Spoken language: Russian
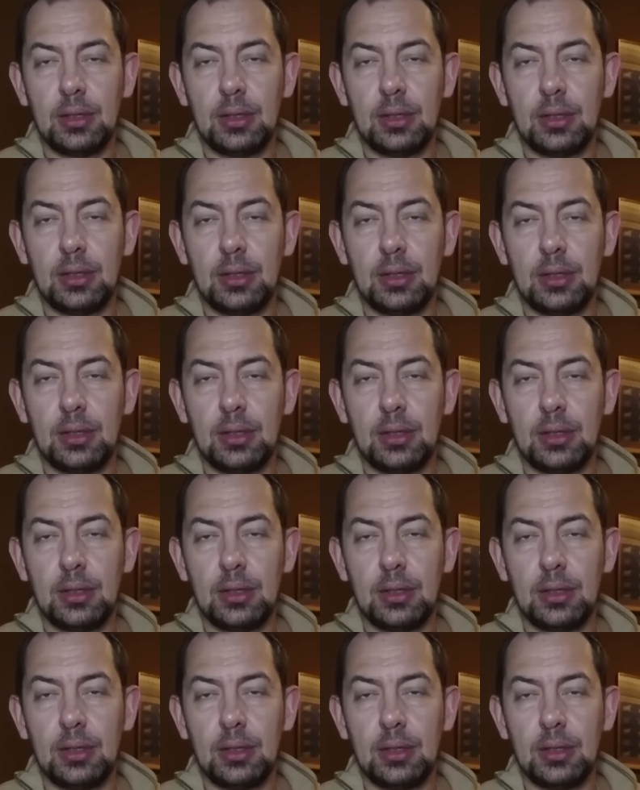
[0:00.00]
Мы
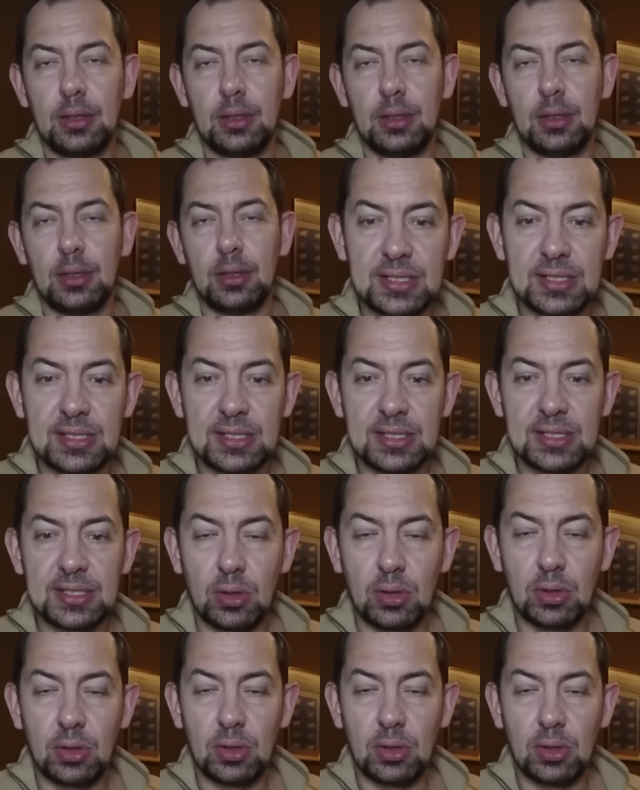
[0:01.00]
настолько
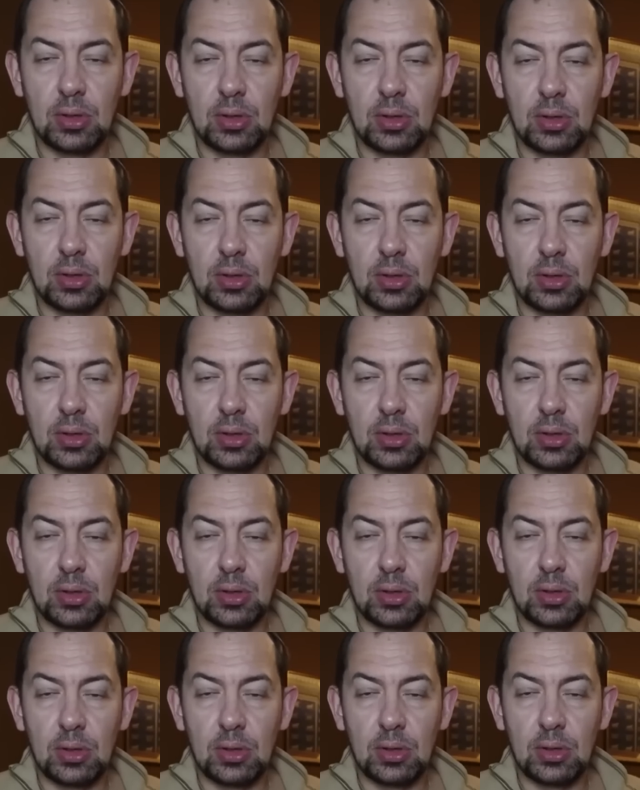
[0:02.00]
впечатлили
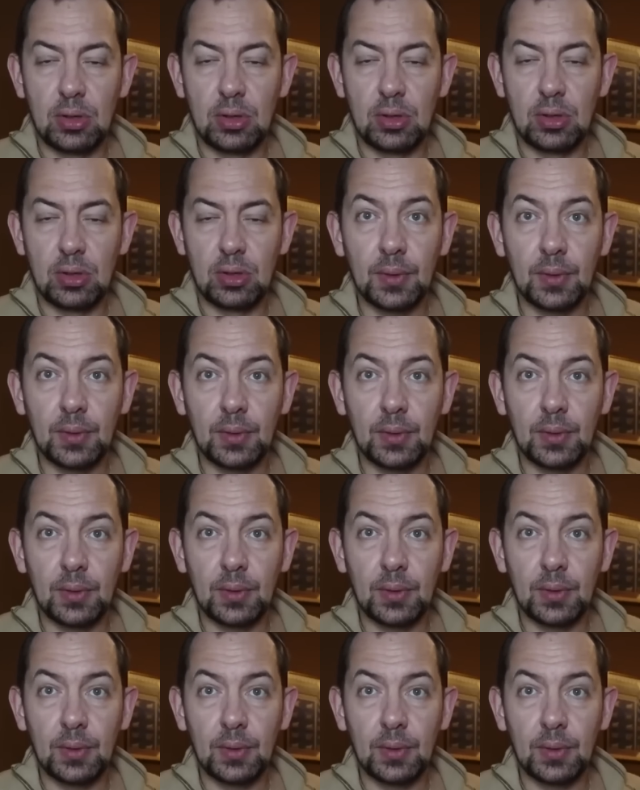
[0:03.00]
наших
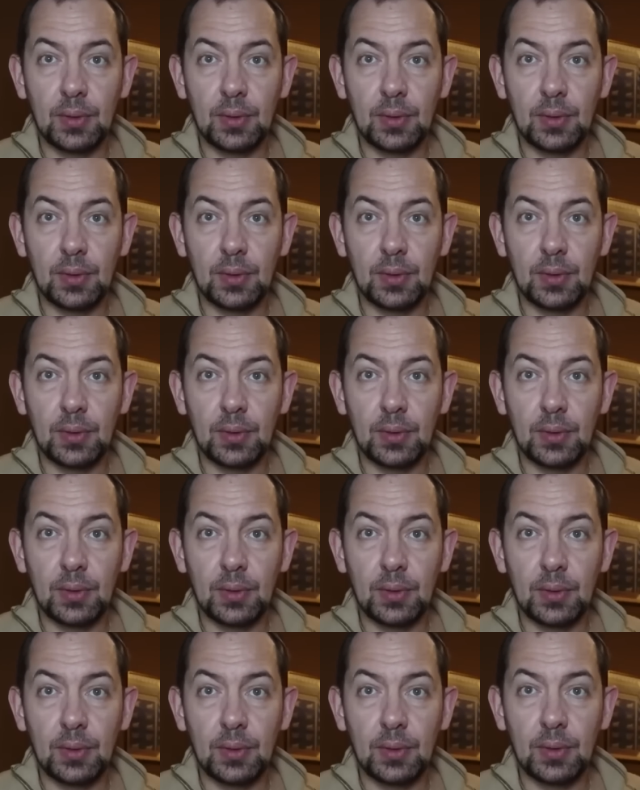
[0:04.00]
союзников,
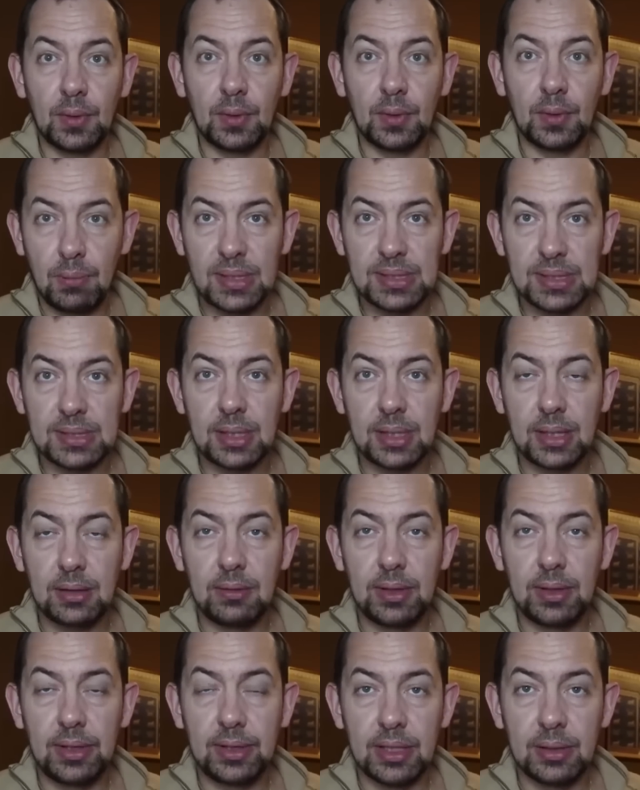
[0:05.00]

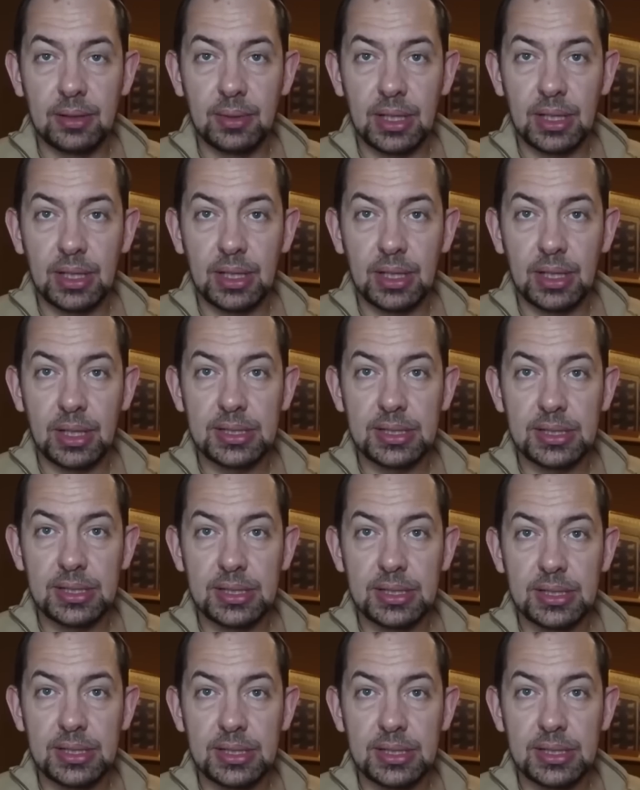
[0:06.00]
поздравлениям российских
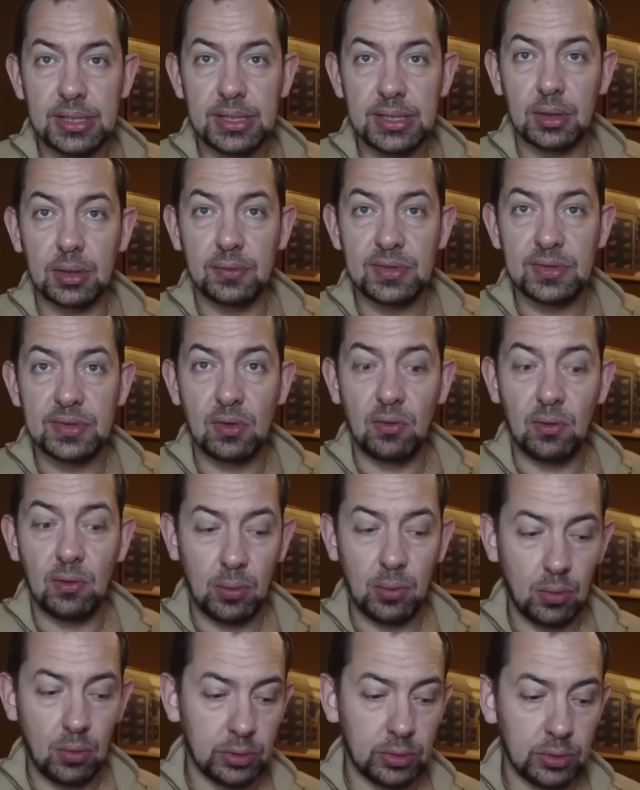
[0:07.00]
оккупантов с Новым
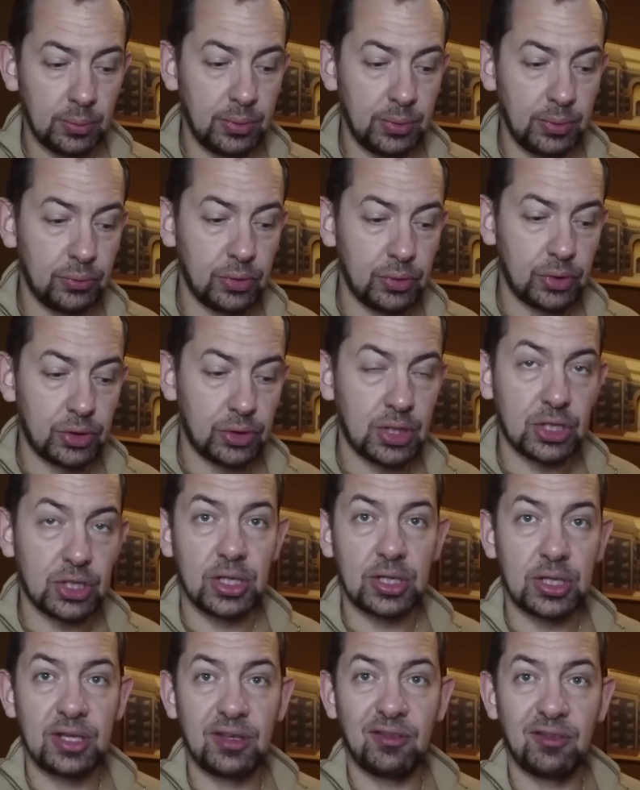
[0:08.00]
годом и
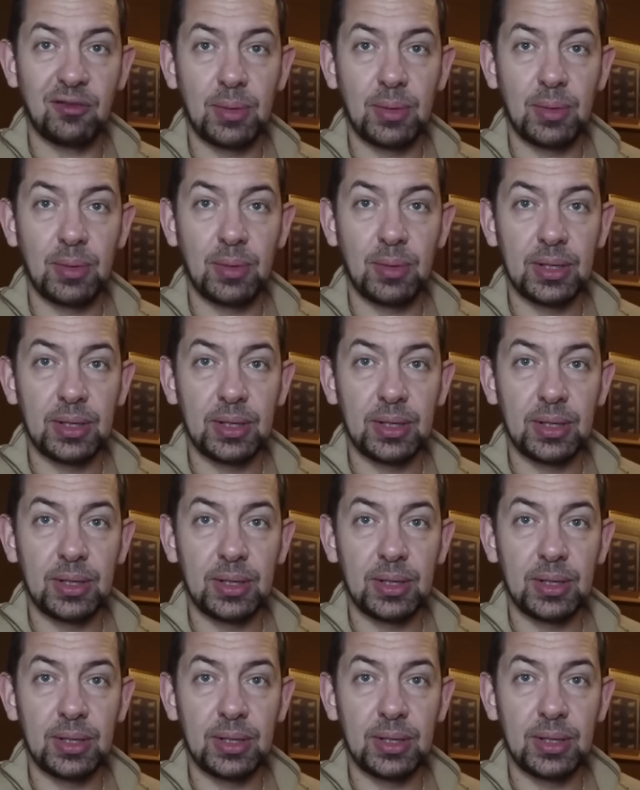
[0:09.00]
уничтожением в Макеевке
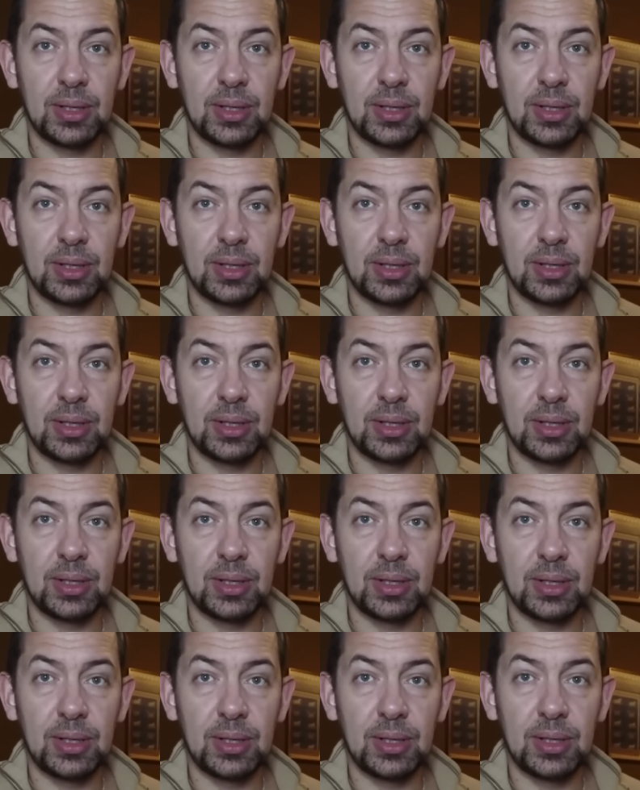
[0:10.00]
нескольких сотен
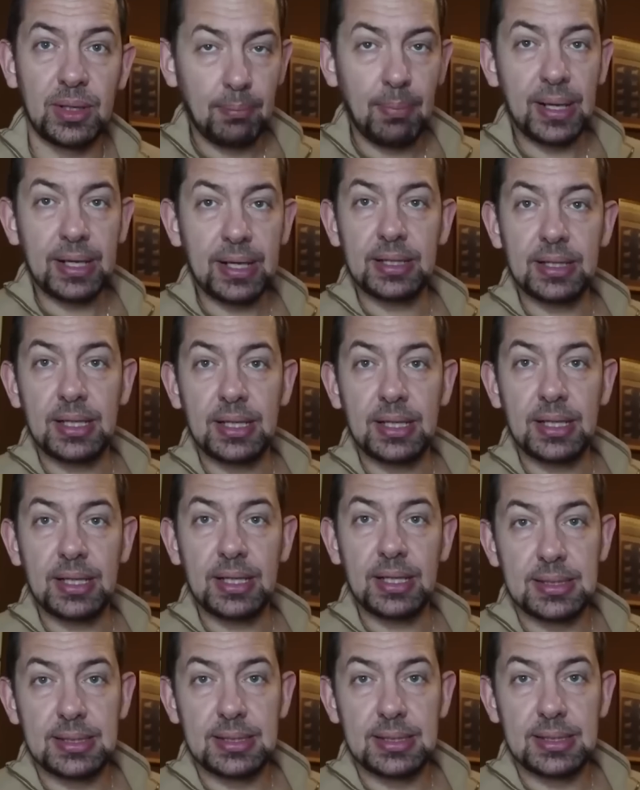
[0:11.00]
парней из
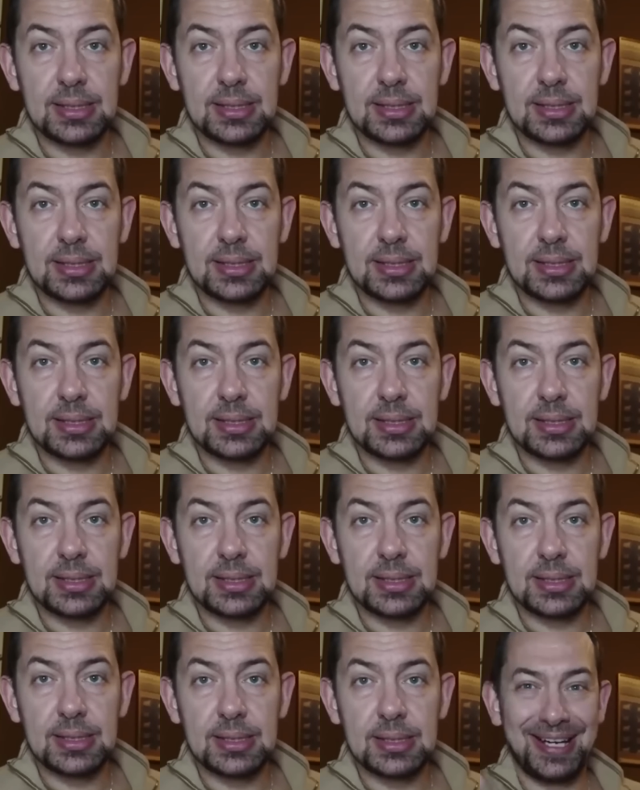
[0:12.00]
Самары.
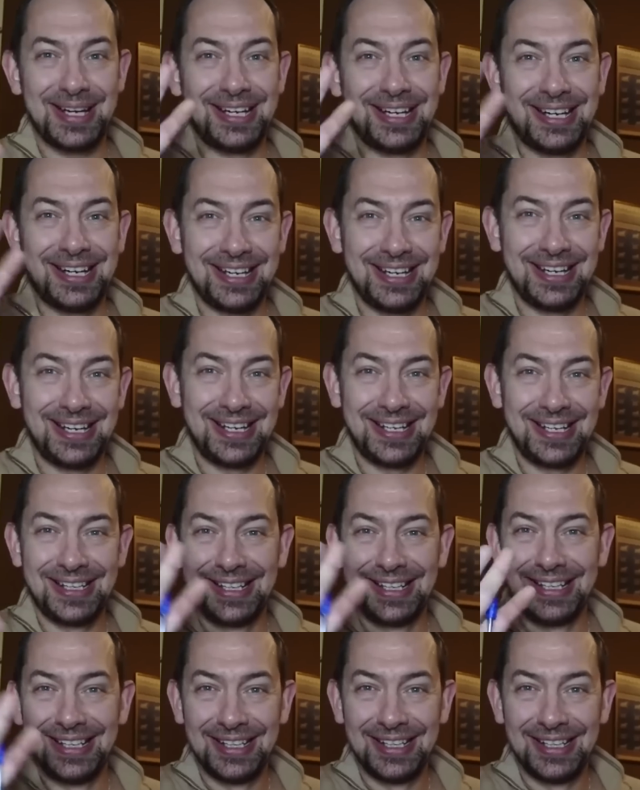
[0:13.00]
Самара.
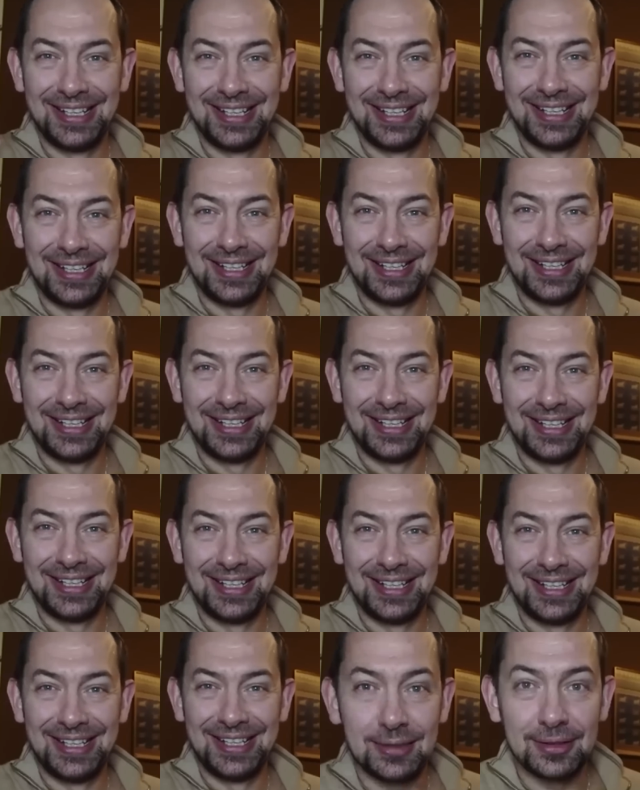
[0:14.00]
Ну
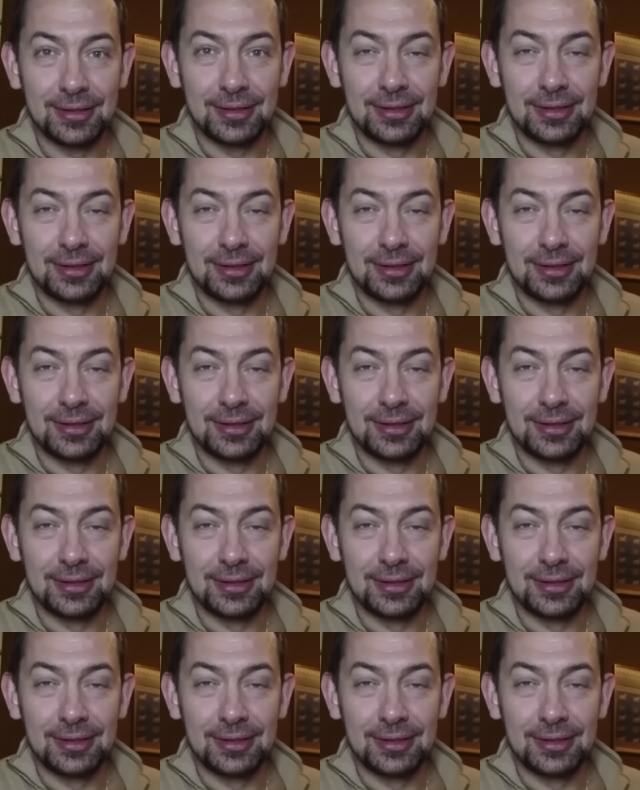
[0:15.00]
что?